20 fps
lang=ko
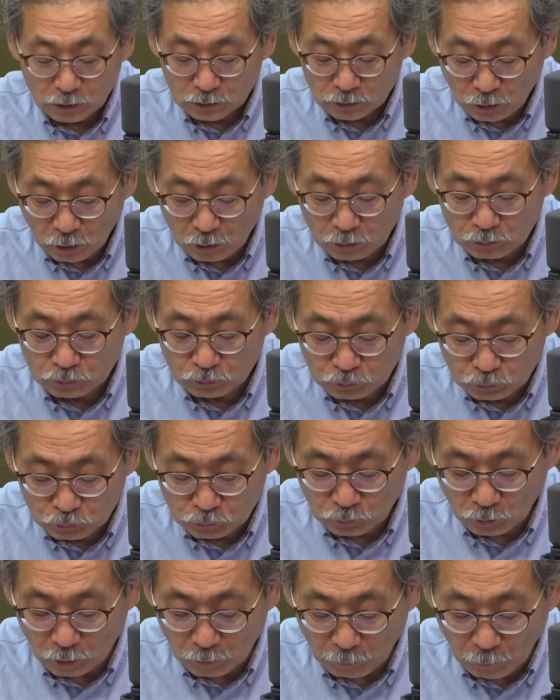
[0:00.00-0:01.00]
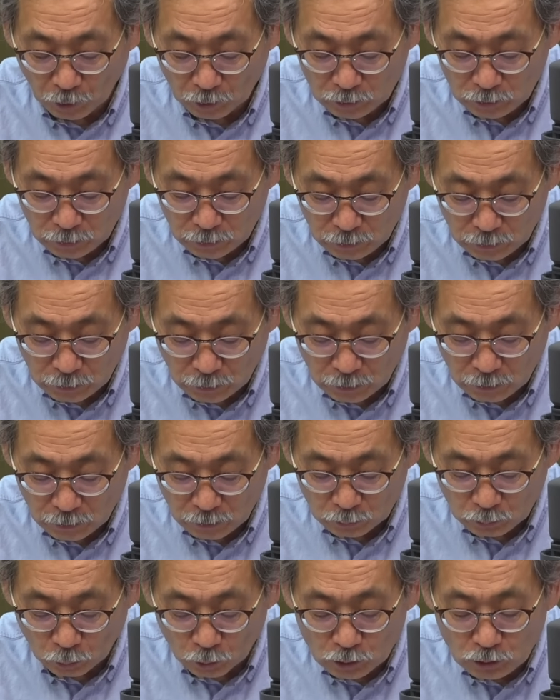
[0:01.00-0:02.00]
석수어 머리 에,
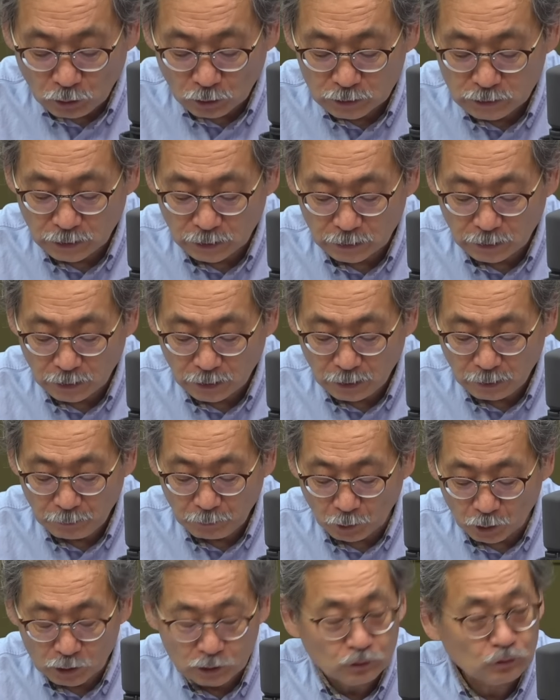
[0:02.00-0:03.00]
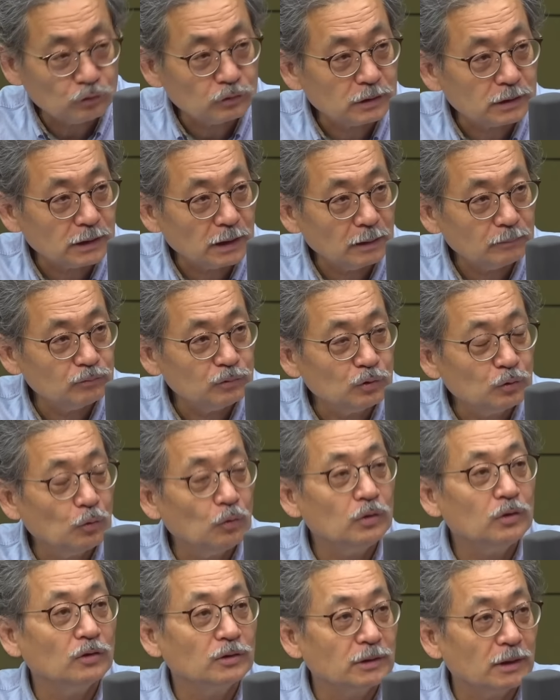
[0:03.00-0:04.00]
돌석자에다가 머리 숫자 음.
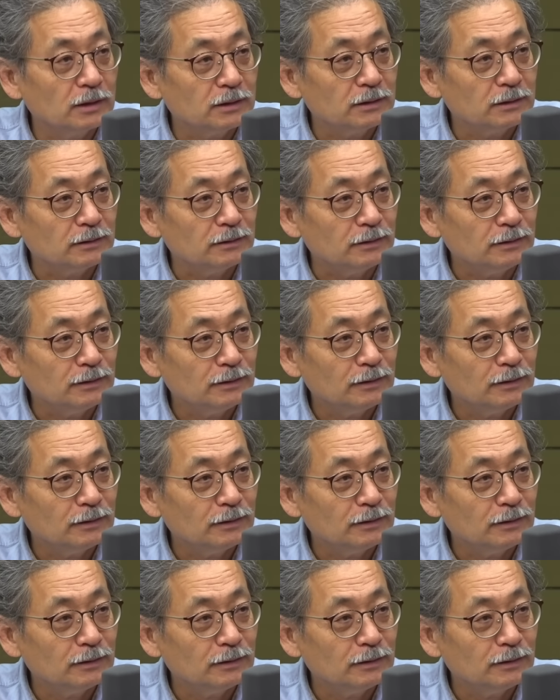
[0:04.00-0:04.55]
물고기어자를 쓰거든요.